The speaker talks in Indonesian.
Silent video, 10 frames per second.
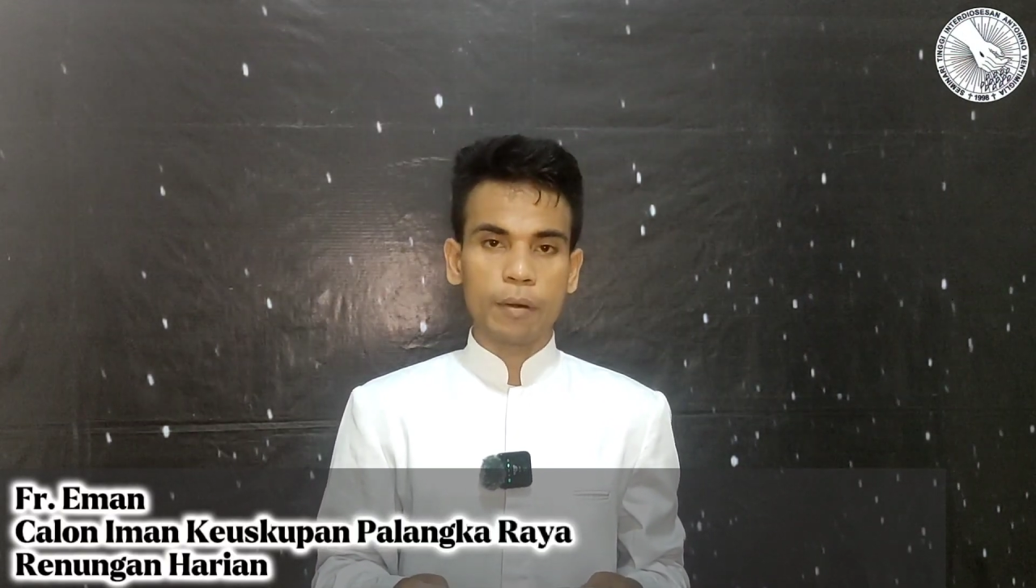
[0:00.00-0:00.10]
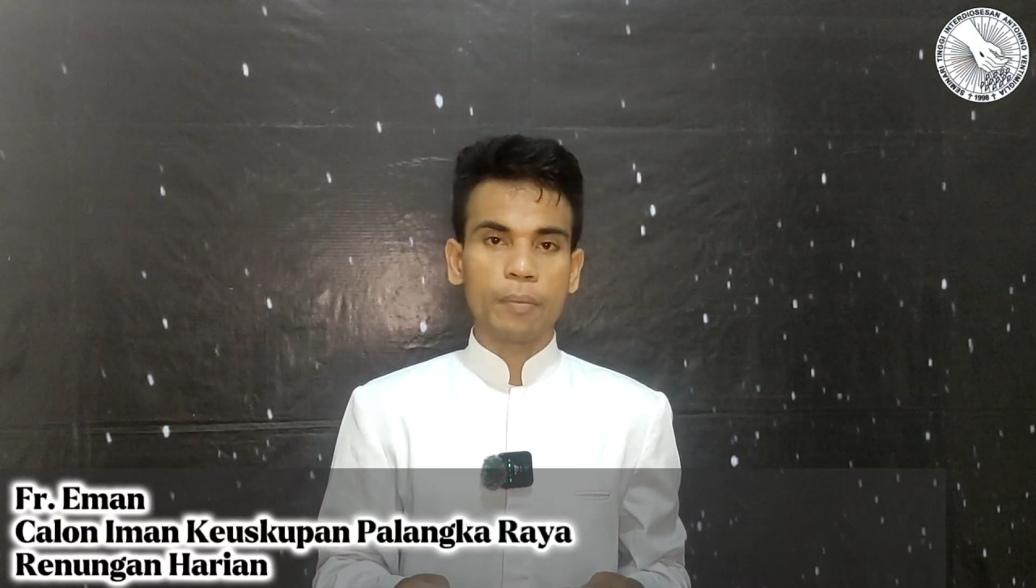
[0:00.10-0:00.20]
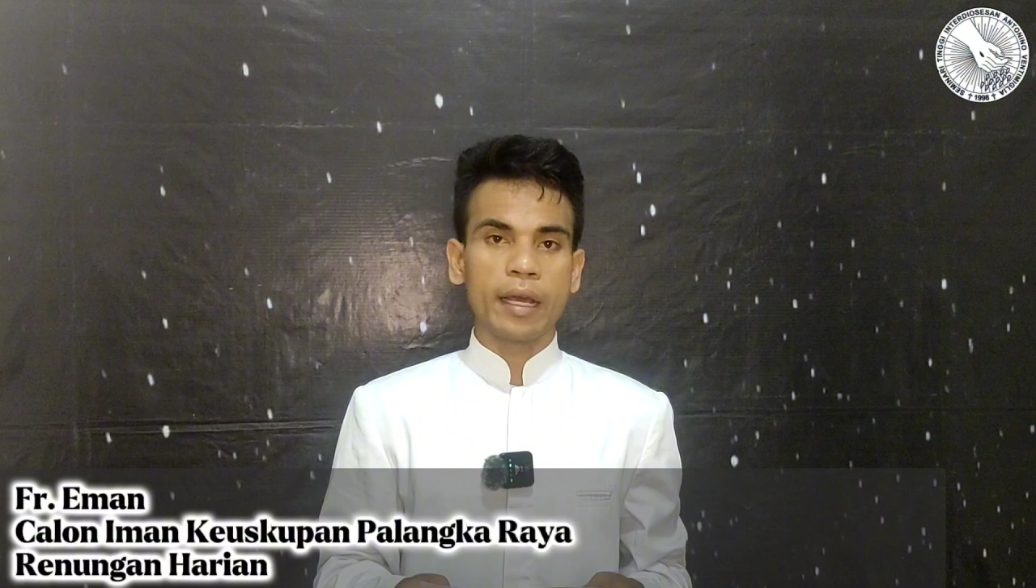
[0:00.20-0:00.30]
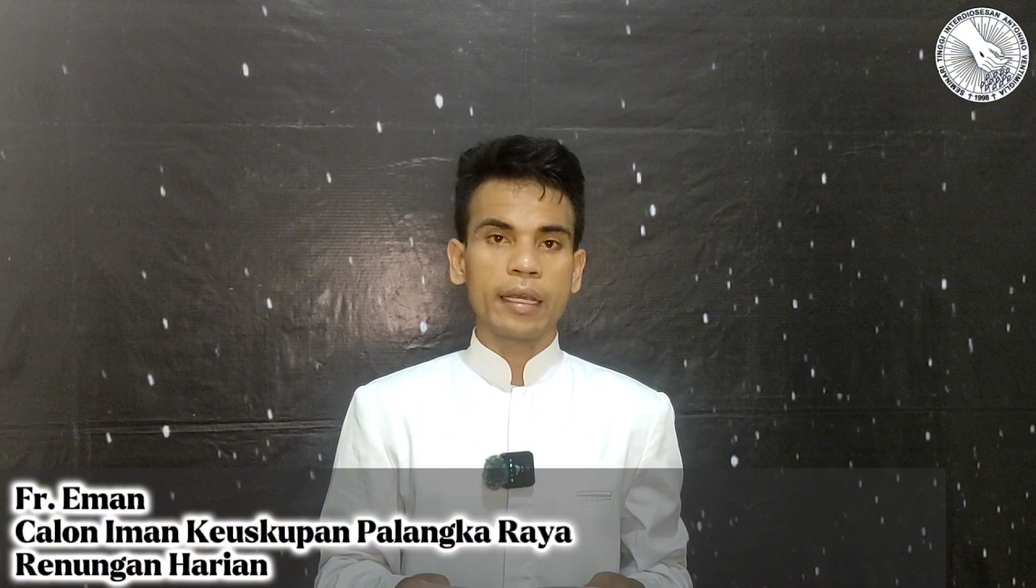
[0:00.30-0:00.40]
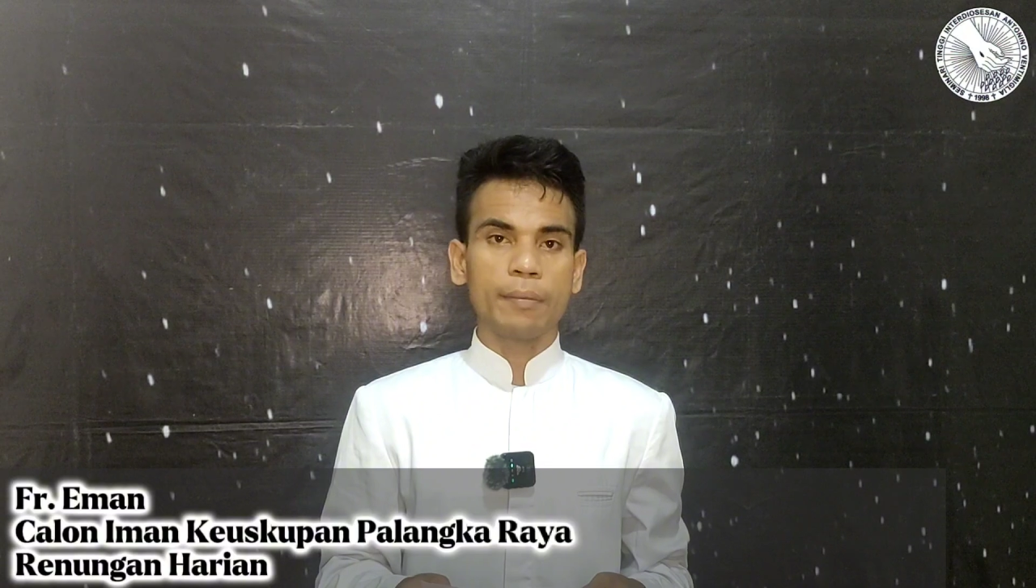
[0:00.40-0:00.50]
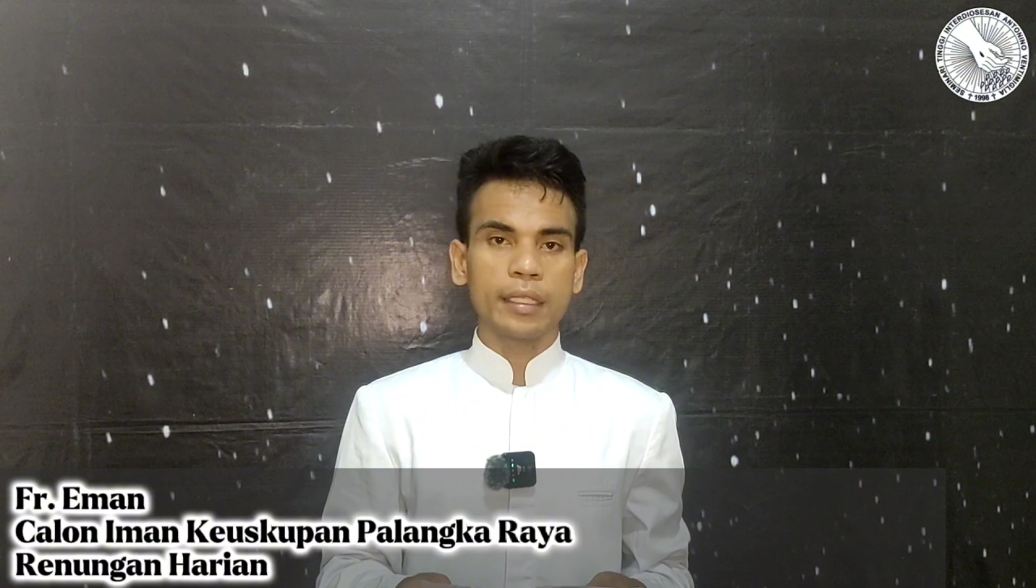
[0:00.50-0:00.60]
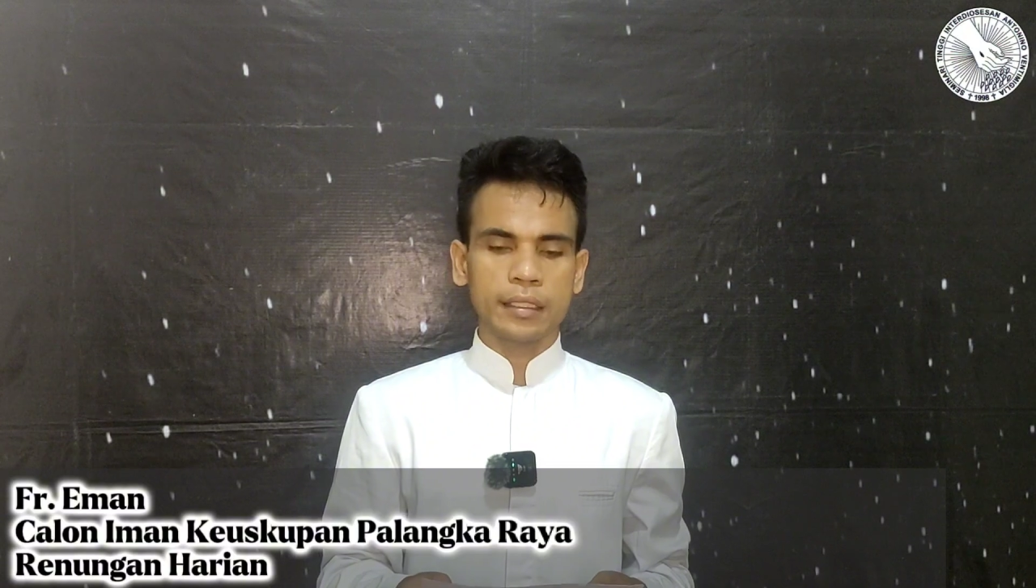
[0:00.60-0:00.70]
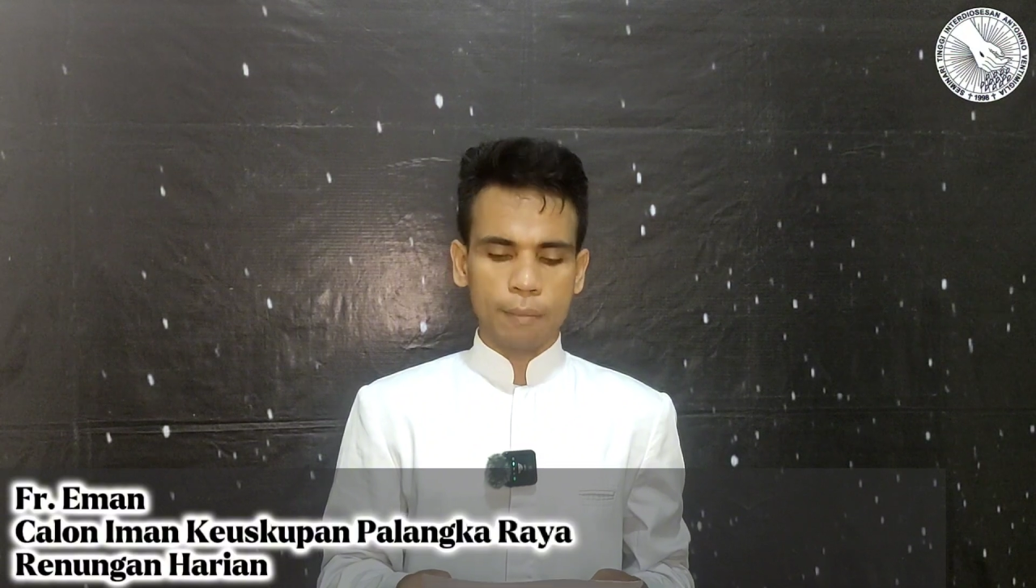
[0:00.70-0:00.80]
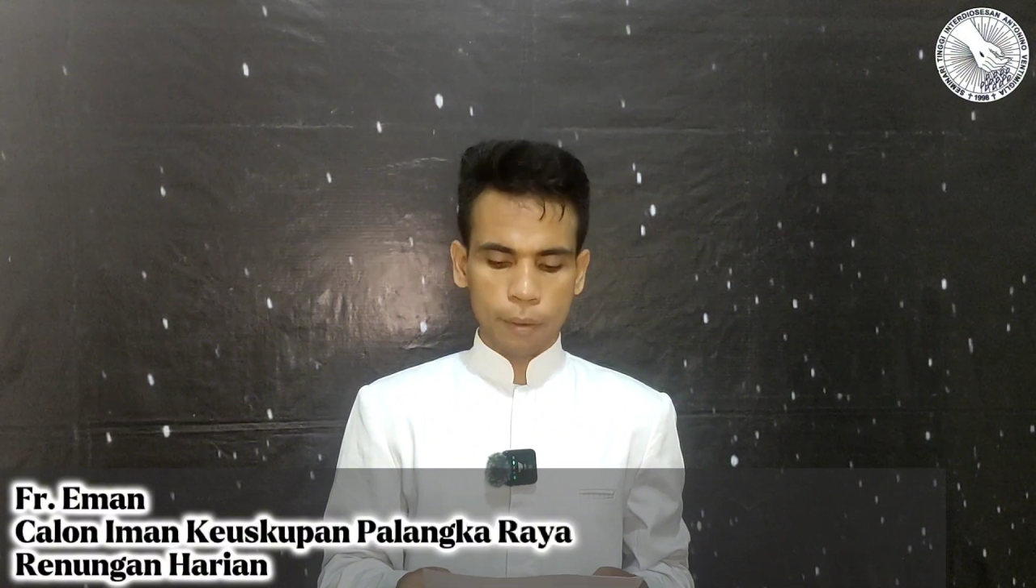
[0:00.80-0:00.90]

berbagai macam